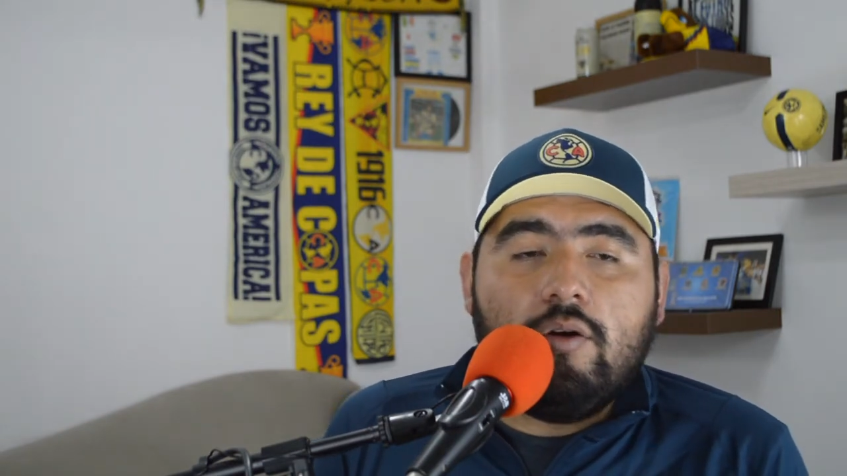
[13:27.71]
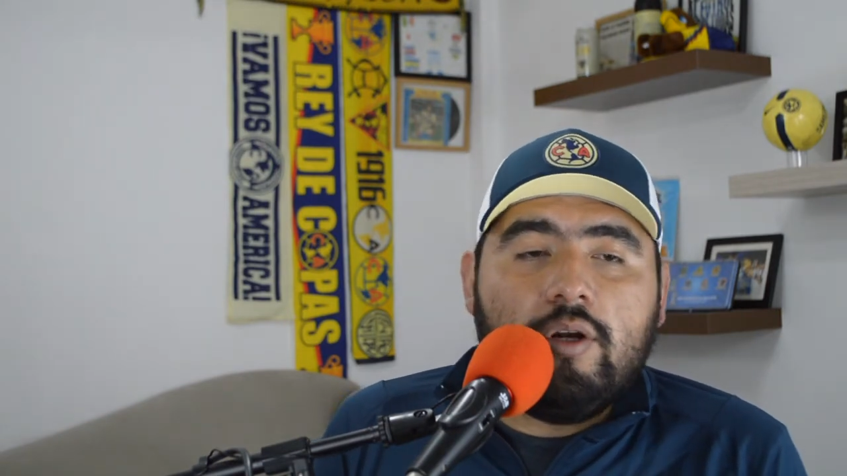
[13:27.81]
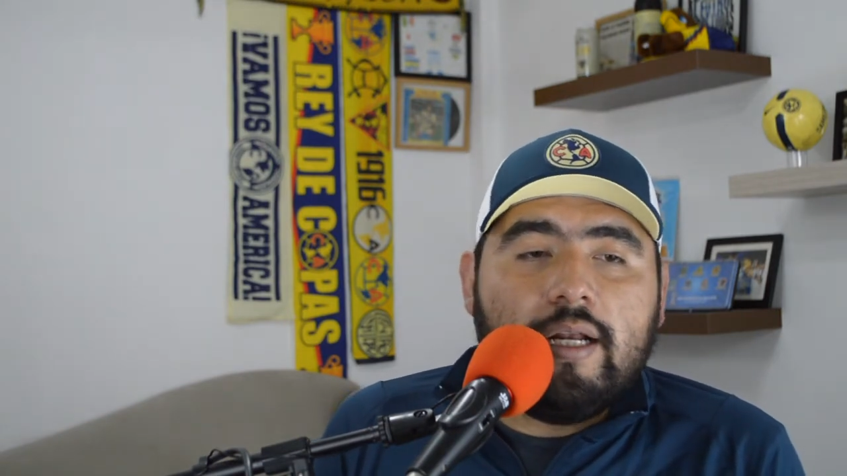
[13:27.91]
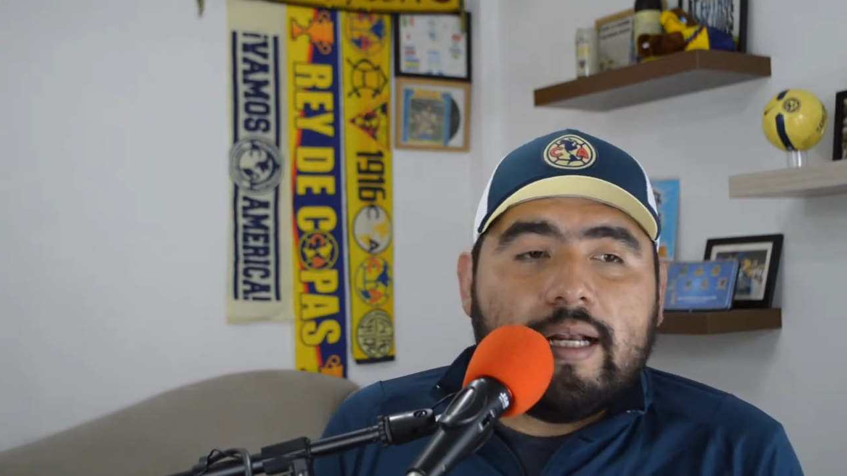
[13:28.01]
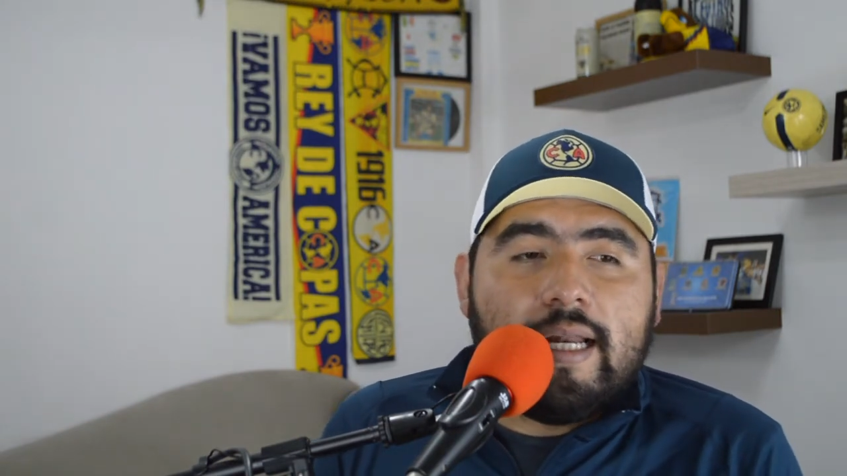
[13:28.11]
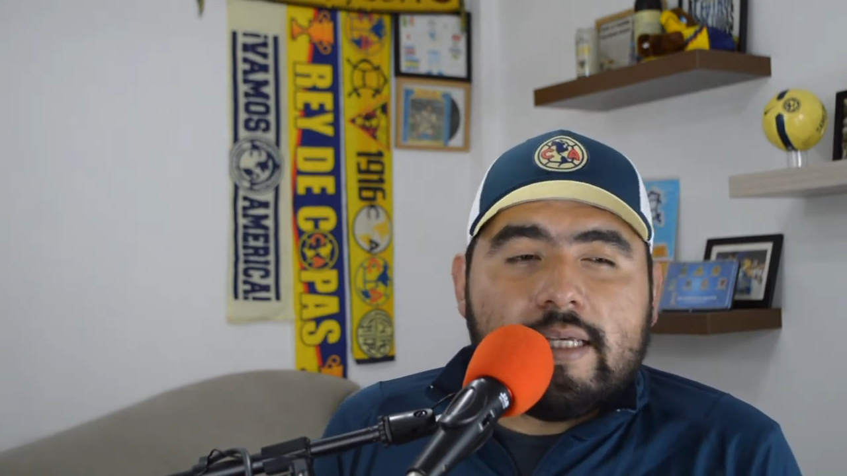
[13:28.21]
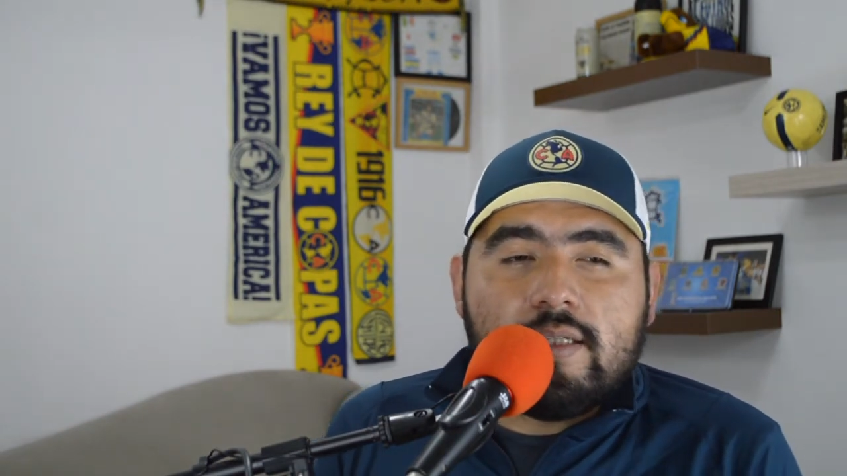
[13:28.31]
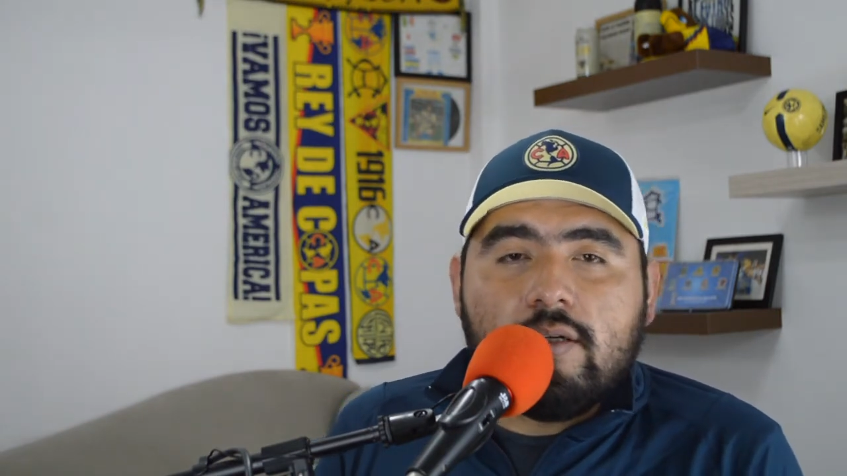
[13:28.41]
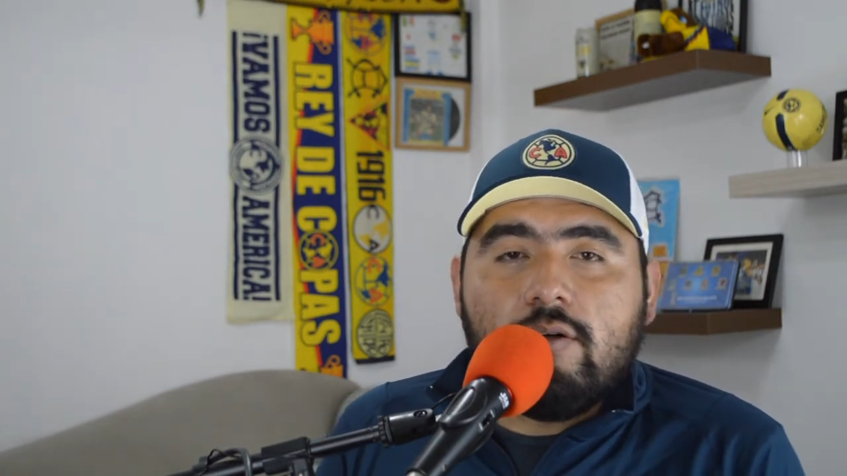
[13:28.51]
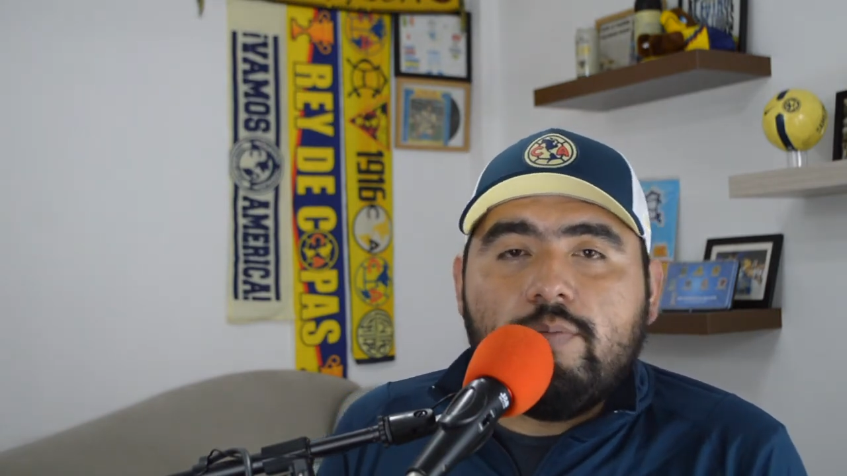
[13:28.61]
con el
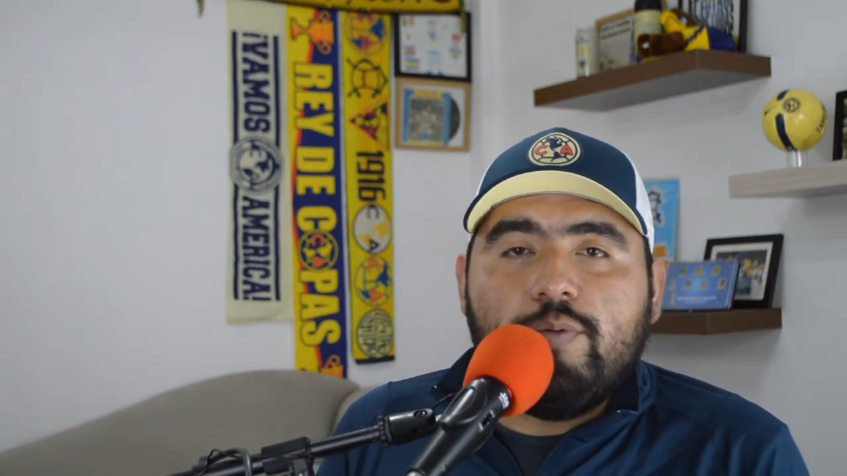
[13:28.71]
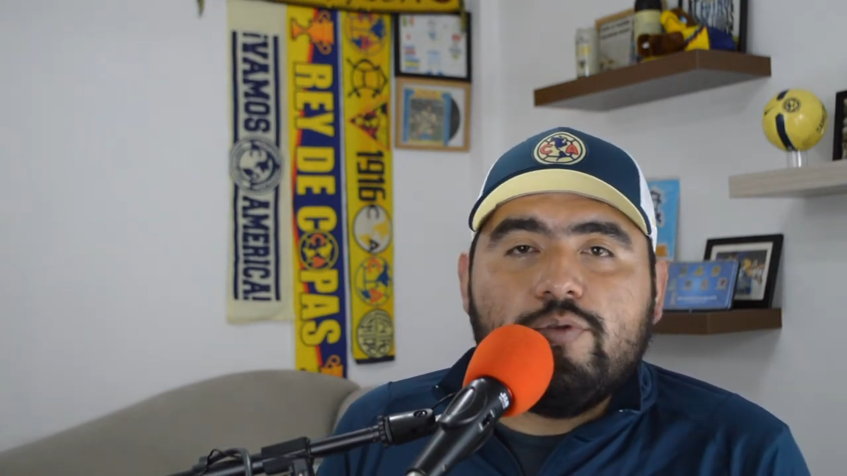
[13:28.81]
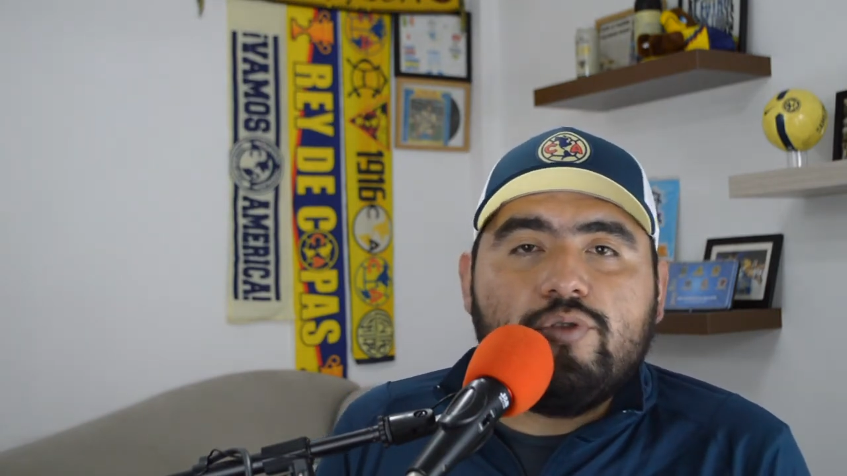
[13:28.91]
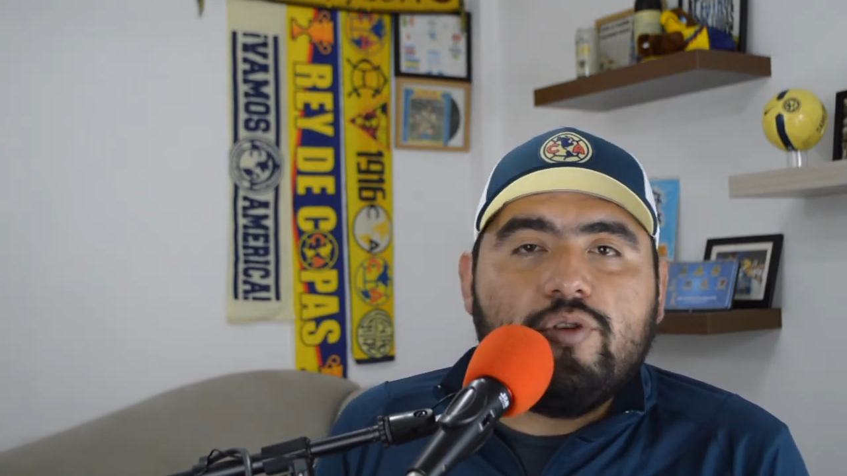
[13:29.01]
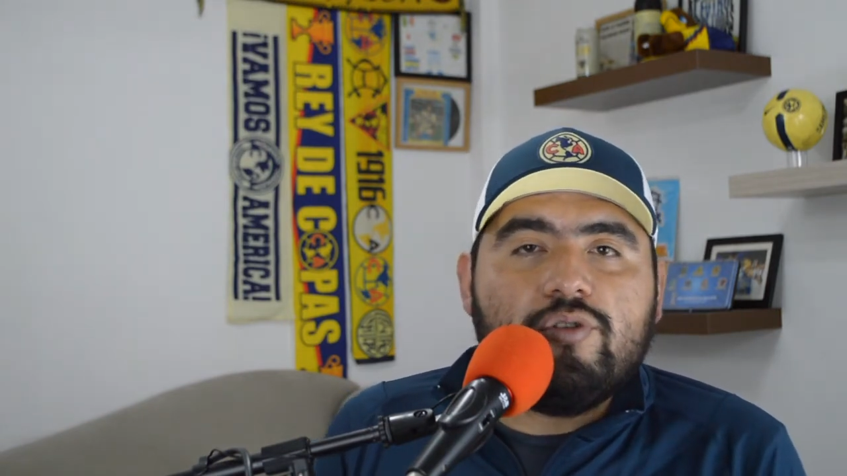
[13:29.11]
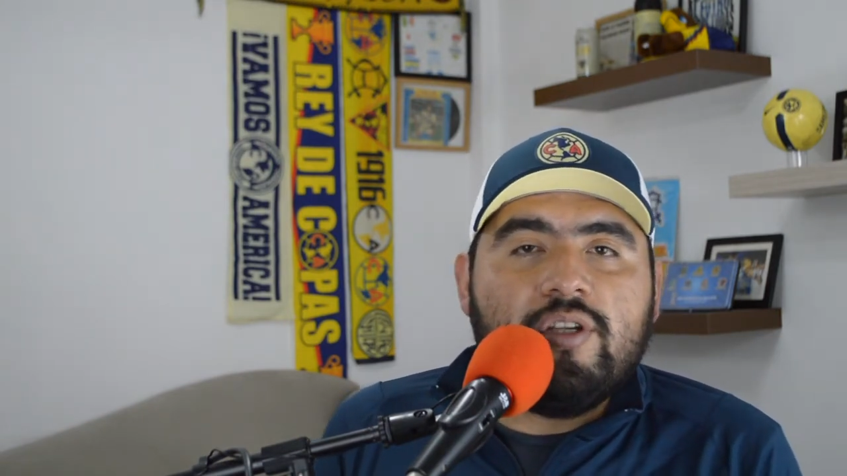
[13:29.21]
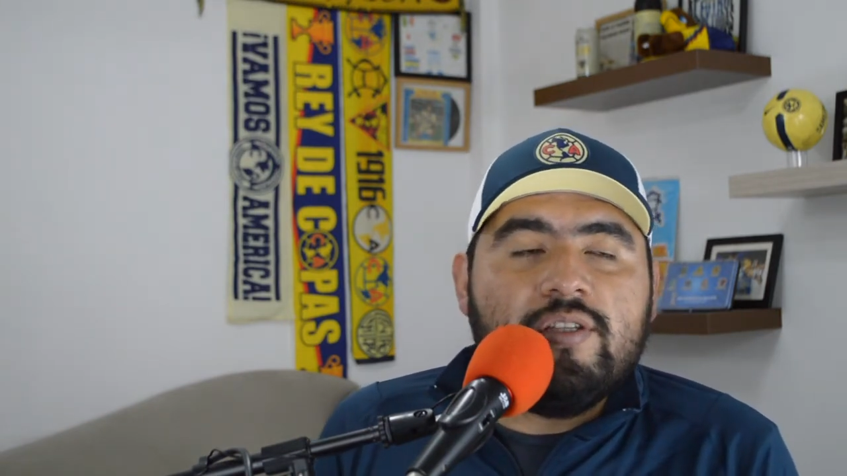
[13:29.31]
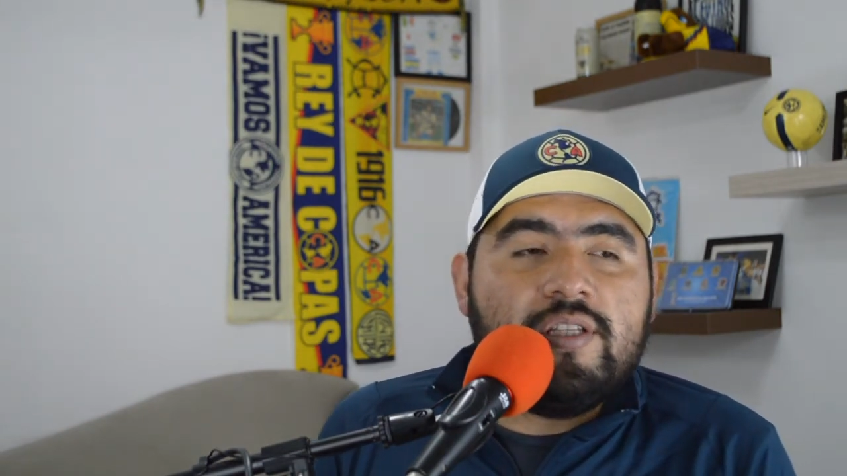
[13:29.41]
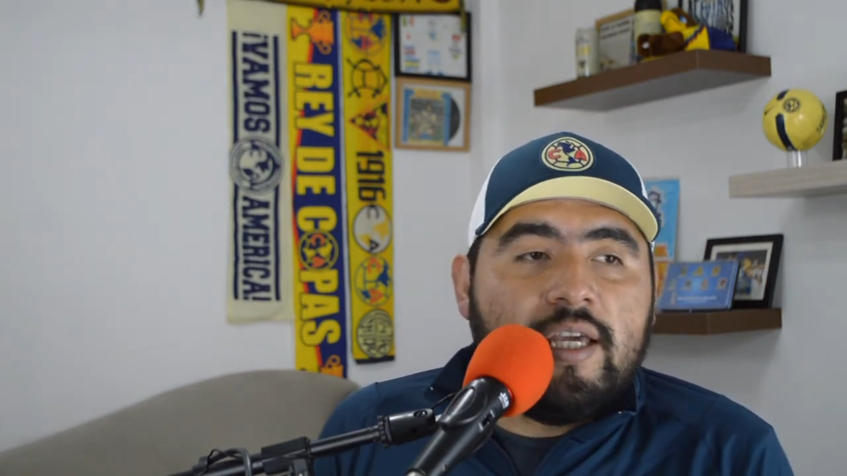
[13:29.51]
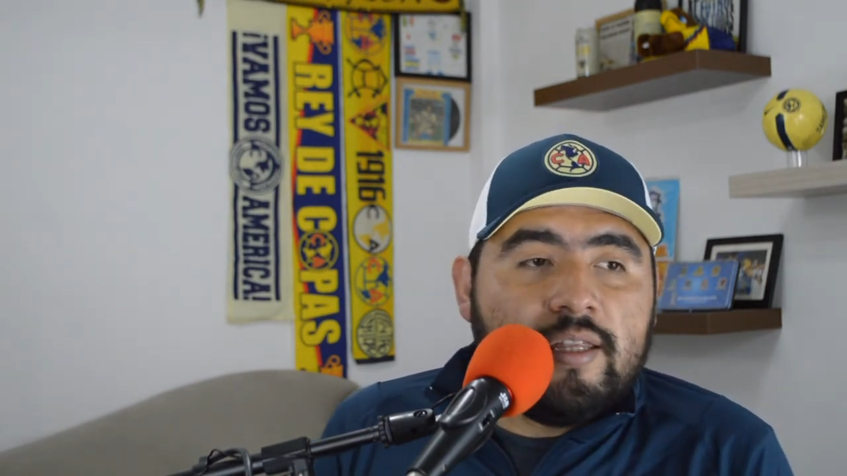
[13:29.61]
clásico pues todo se
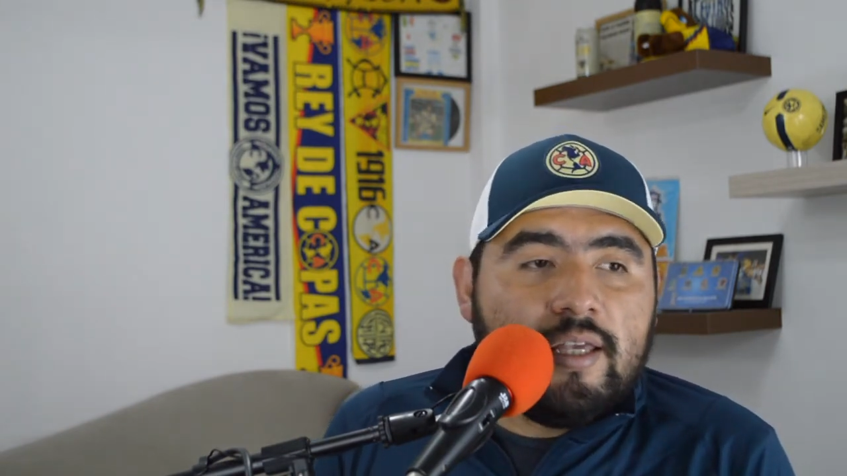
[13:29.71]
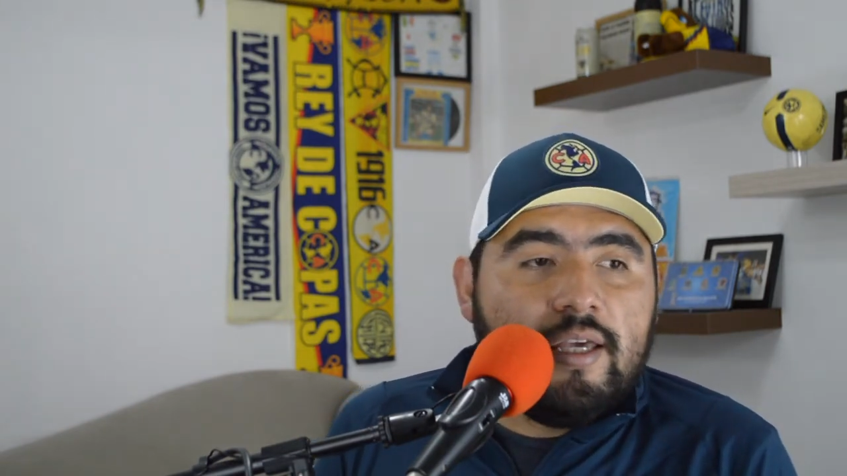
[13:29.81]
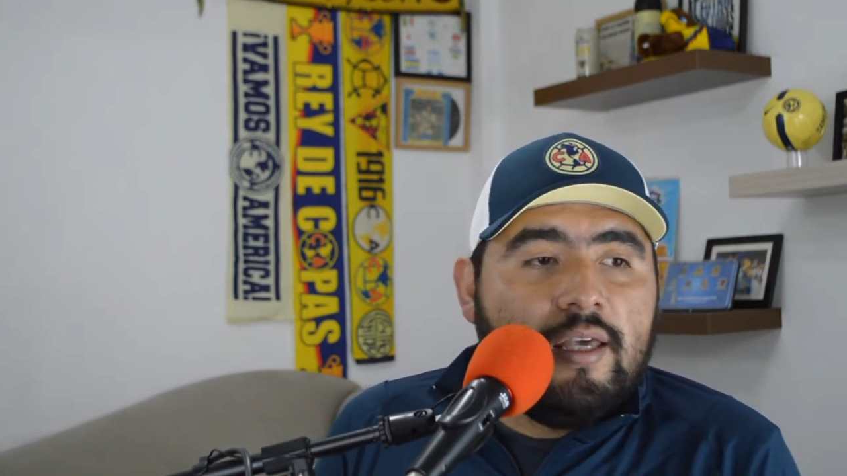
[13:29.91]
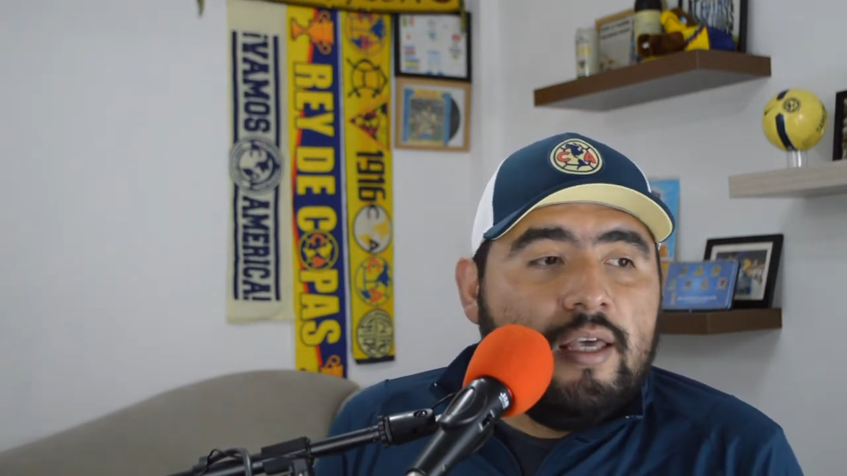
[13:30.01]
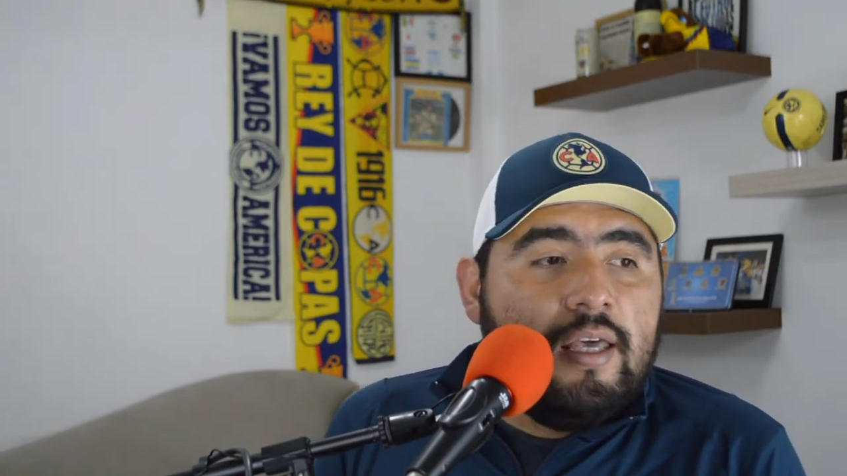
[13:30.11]
enciende.